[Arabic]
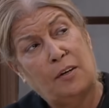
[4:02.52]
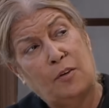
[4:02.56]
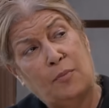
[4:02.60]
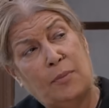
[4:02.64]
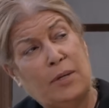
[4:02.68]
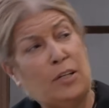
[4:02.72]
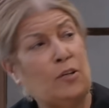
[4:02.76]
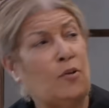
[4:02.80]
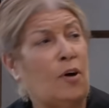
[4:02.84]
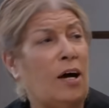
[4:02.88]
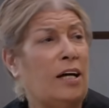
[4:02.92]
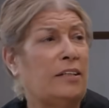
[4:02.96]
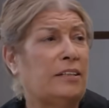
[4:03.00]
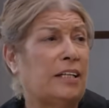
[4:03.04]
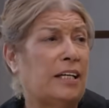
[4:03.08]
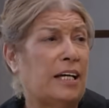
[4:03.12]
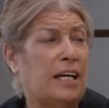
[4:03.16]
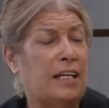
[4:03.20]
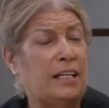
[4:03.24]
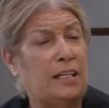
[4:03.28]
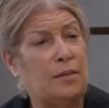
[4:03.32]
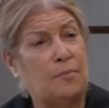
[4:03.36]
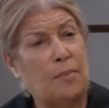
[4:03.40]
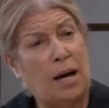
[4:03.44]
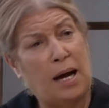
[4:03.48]
ومنو
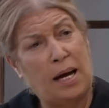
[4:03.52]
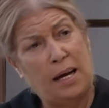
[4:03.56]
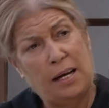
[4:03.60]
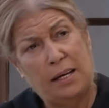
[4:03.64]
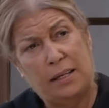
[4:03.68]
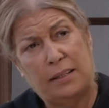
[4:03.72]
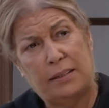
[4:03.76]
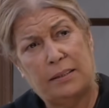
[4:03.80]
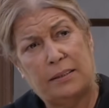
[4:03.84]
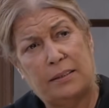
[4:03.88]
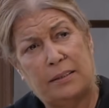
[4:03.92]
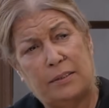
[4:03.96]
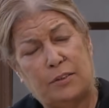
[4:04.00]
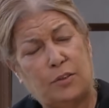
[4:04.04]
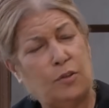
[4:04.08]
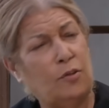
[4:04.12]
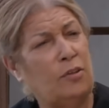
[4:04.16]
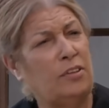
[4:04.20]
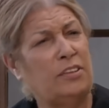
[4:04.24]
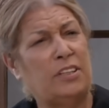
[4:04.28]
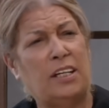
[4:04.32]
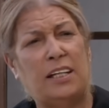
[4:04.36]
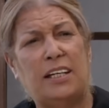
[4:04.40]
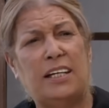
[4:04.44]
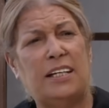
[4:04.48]
هذا يلي معك؟ شو
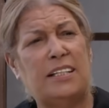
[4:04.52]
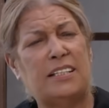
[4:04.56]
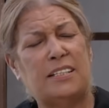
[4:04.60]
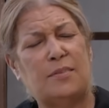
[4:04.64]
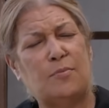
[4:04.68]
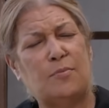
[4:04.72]
قلت لي